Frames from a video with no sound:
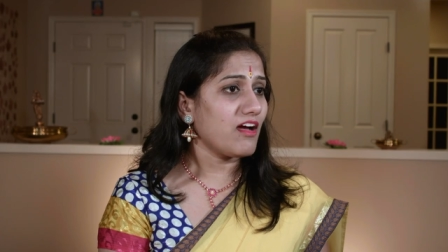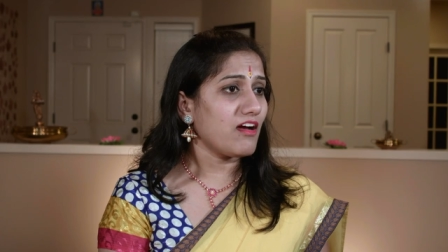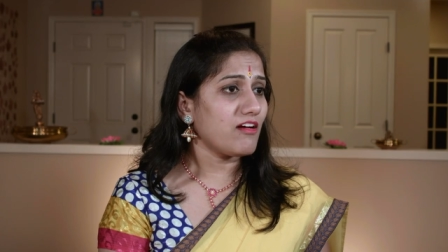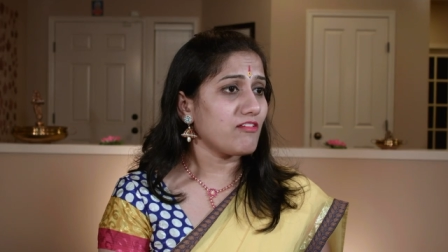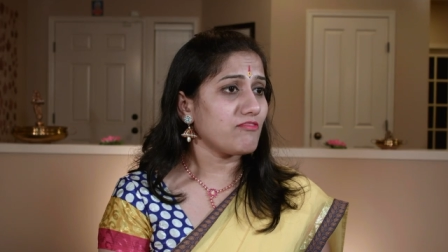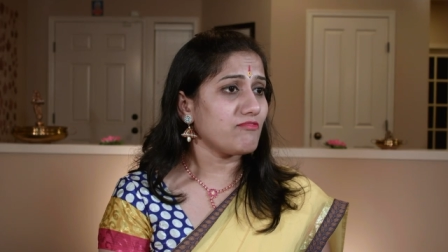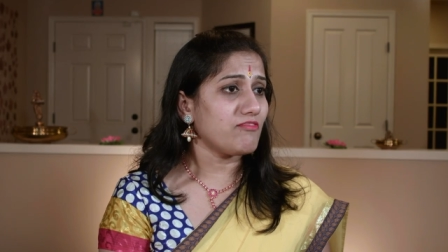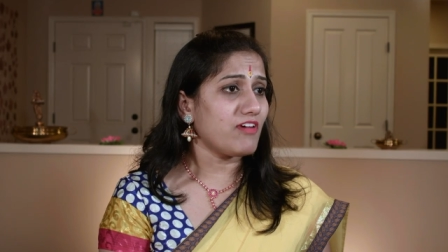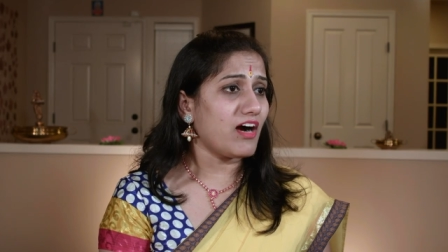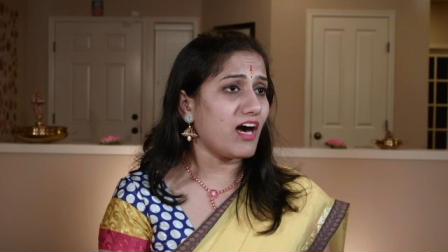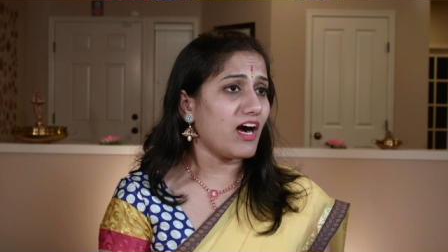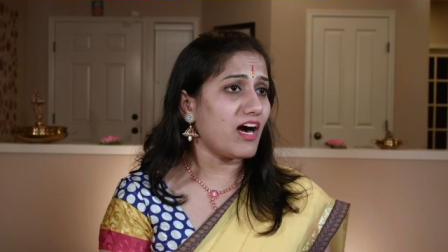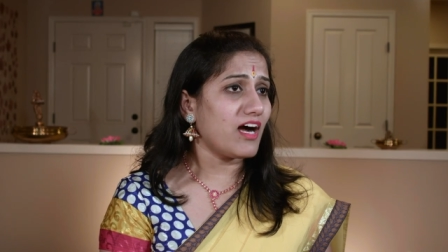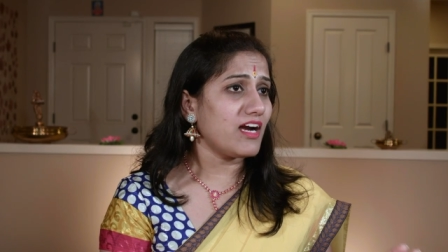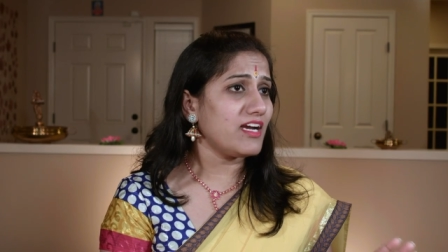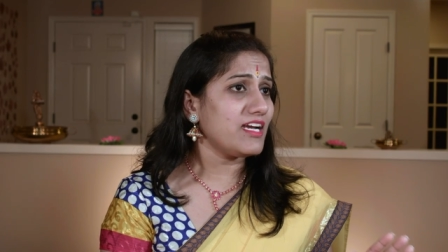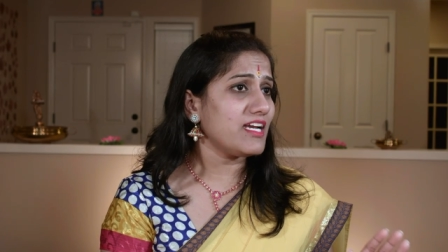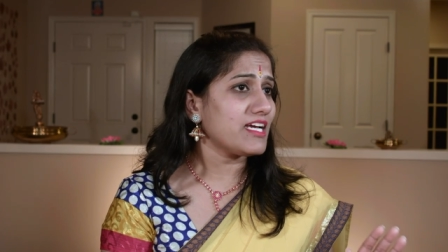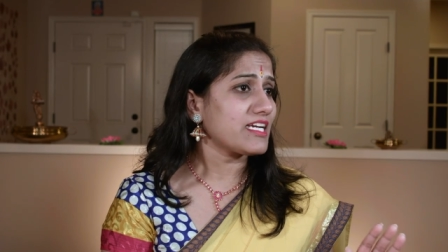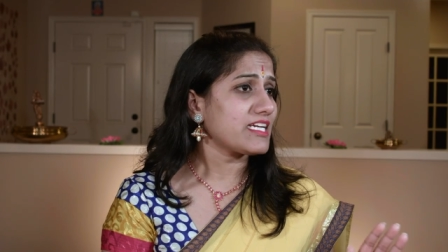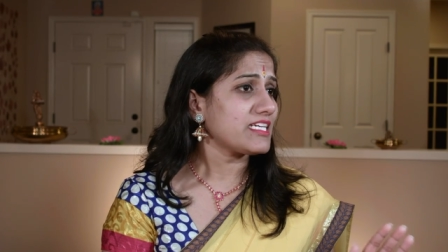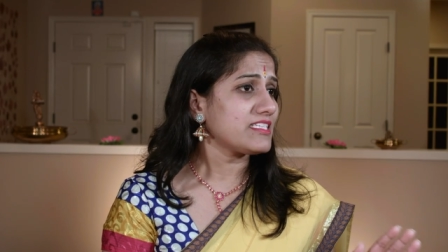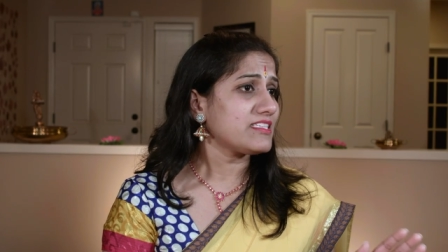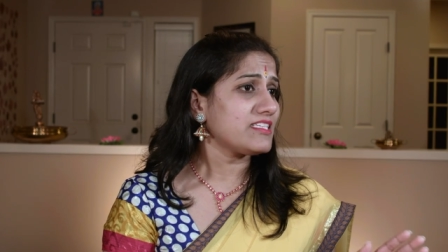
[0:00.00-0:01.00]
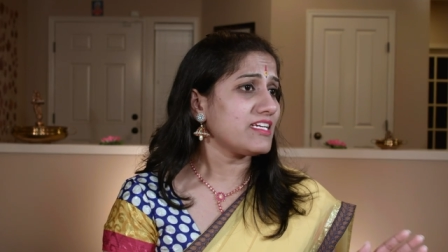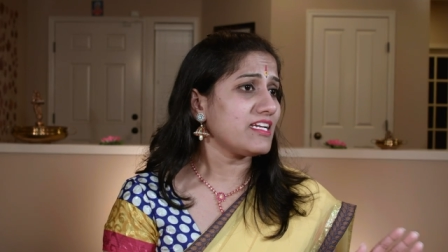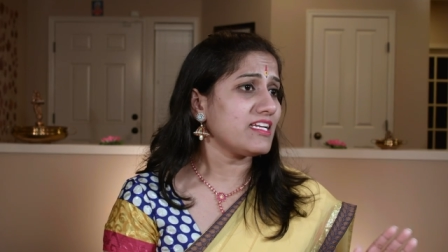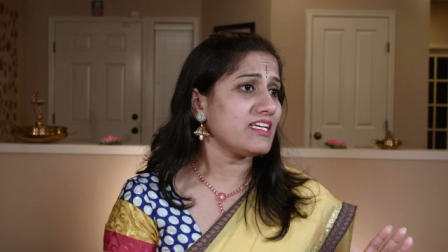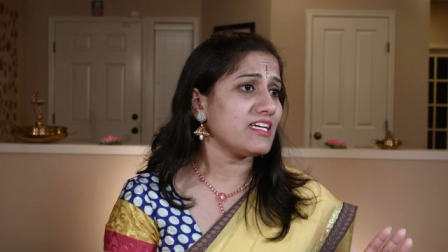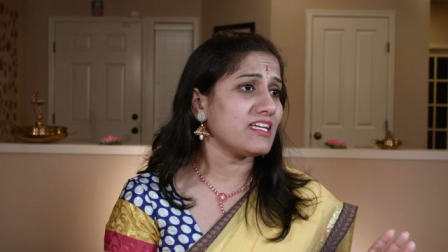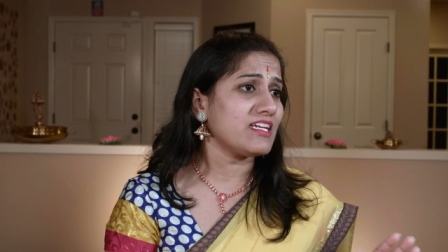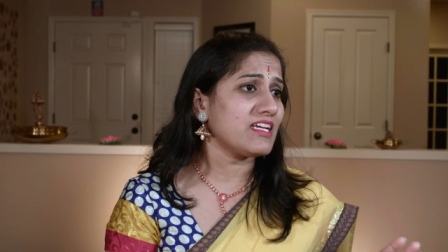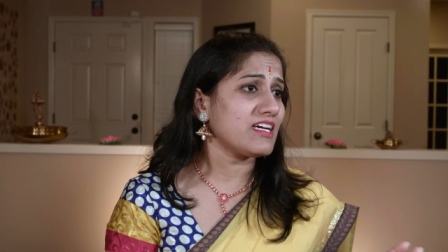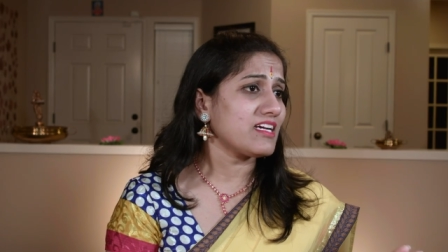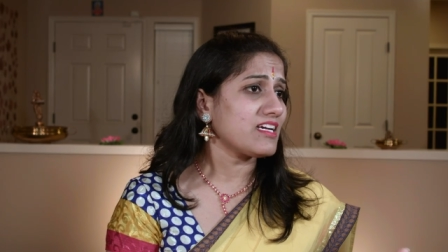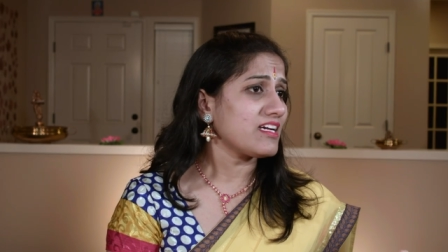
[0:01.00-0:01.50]
వాళ్ళకి
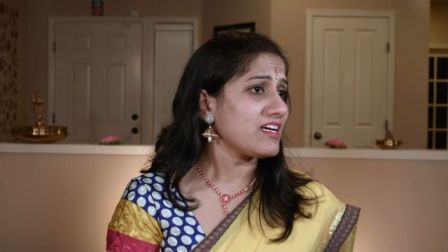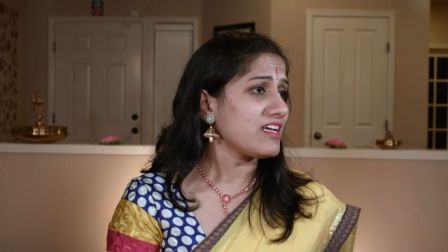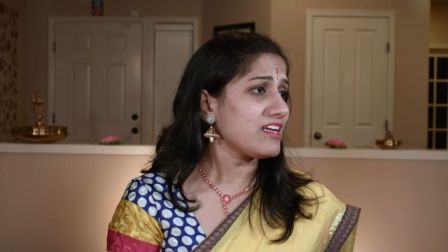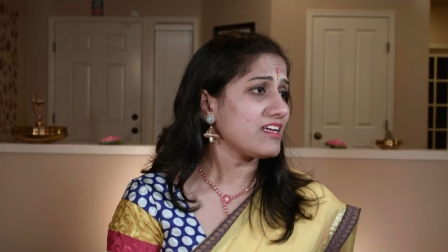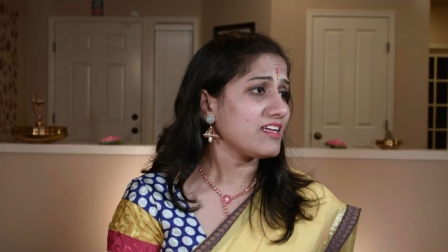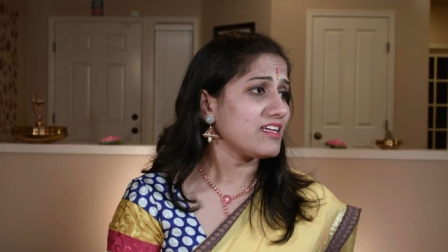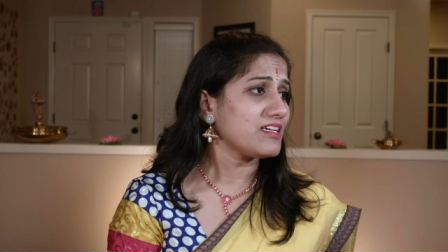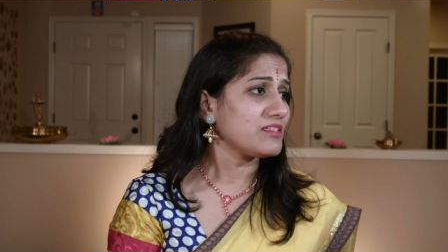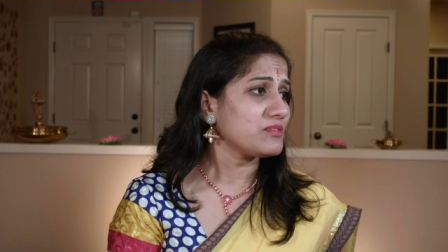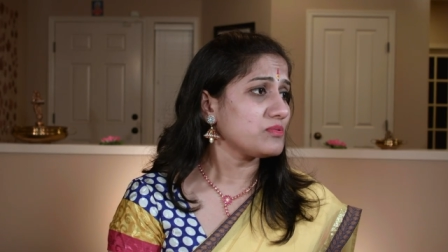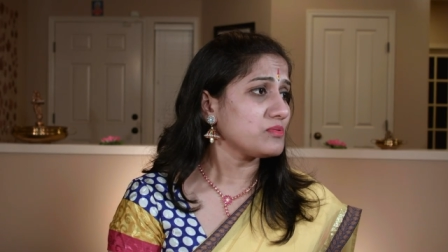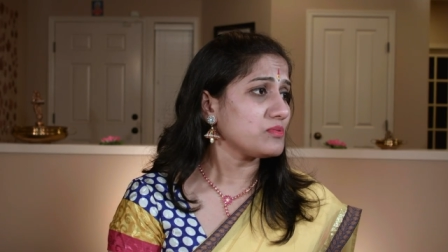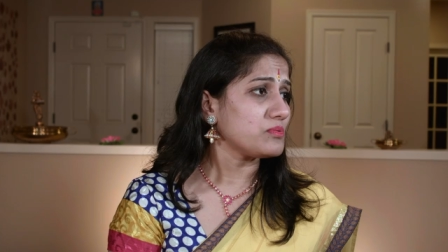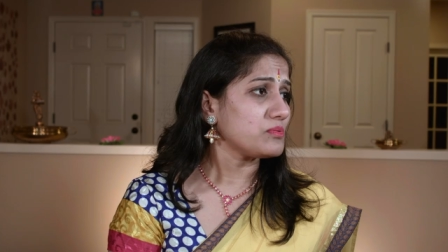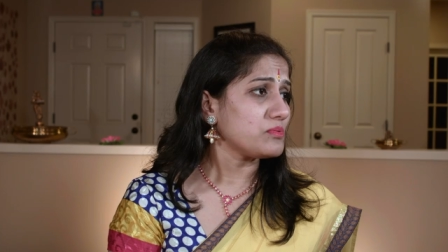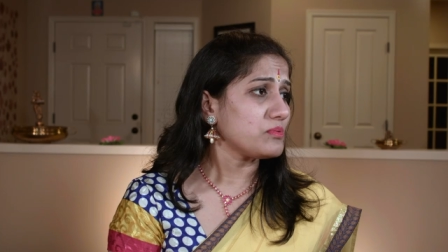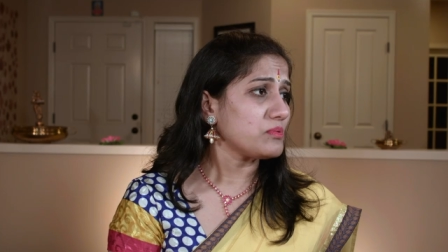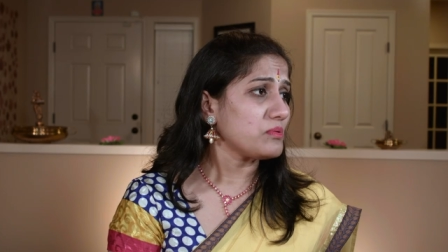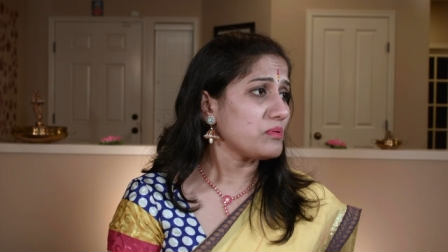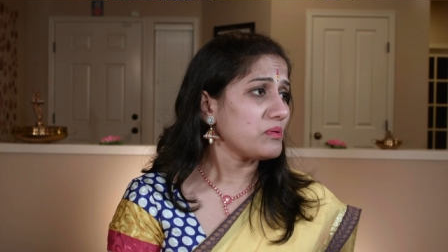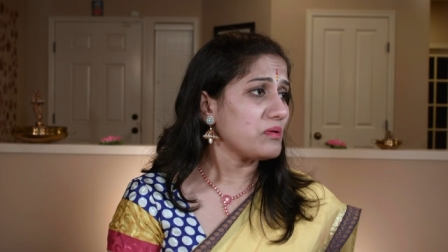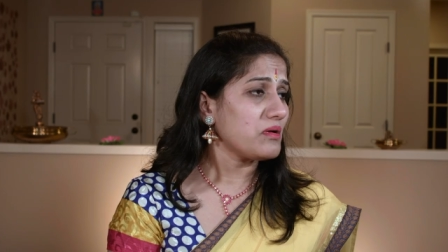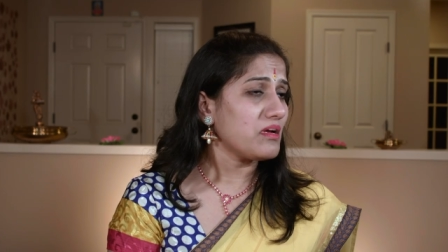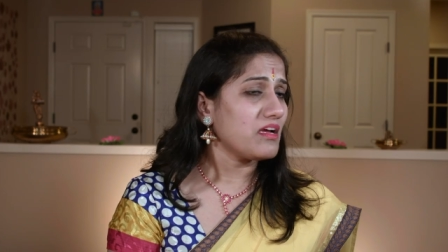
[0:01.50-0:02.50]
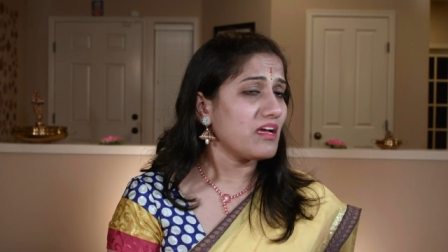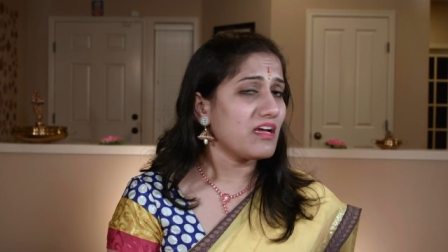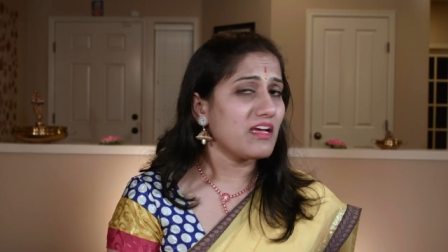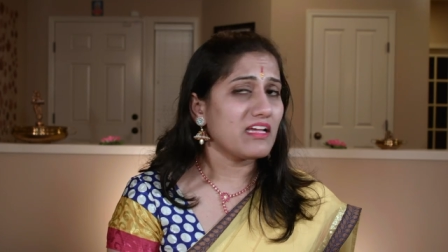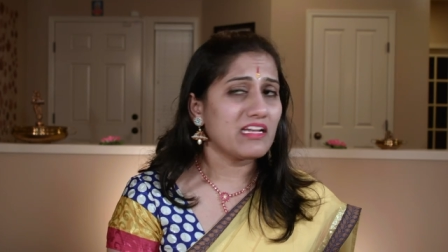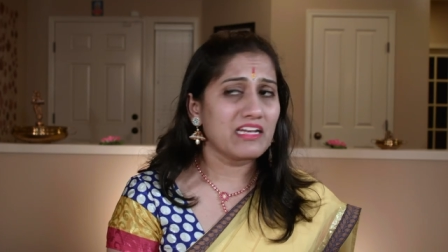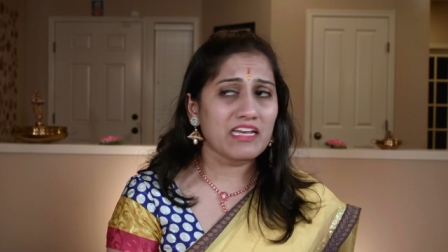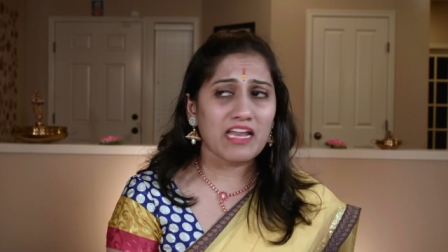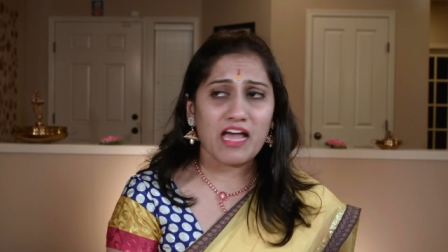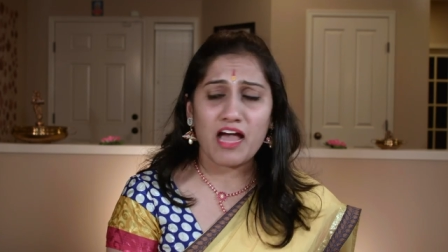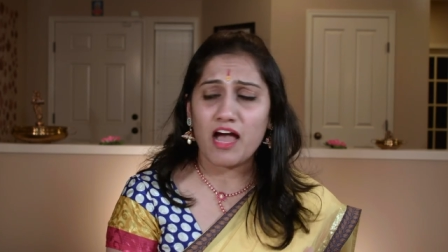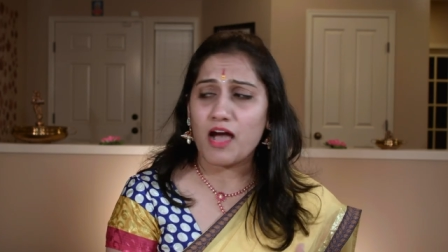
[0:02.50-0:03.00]
తెలియనక్కర్లేదు
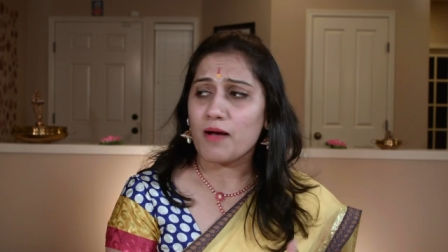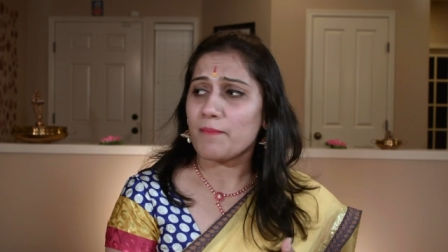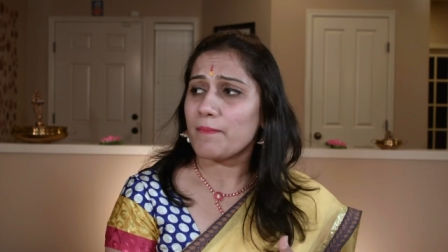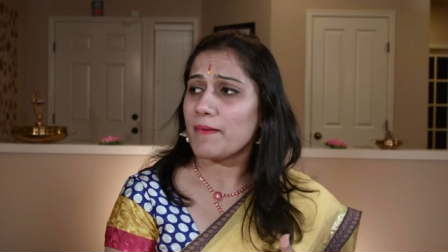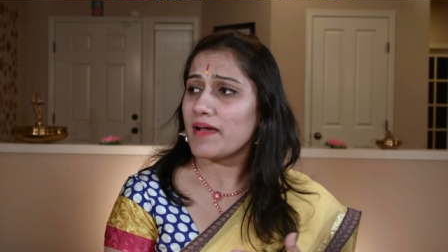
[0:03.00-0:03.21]
నా